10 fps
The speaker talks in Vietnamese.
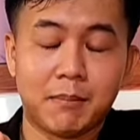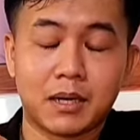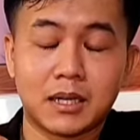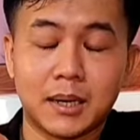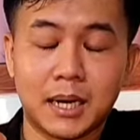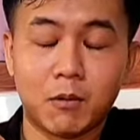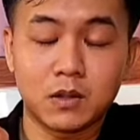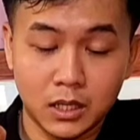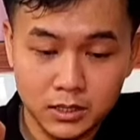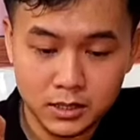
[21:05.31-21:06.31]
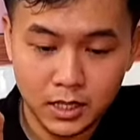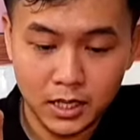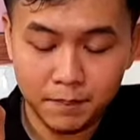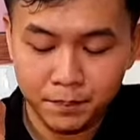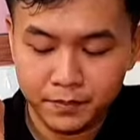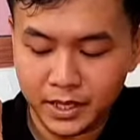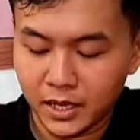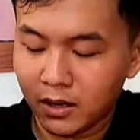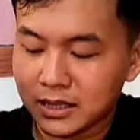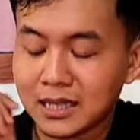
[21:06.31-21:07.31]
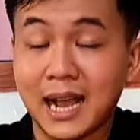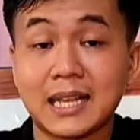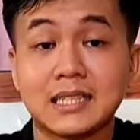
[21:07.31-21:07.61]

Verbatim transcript: hai bịch uh, đau bao tử đó thì đó là tất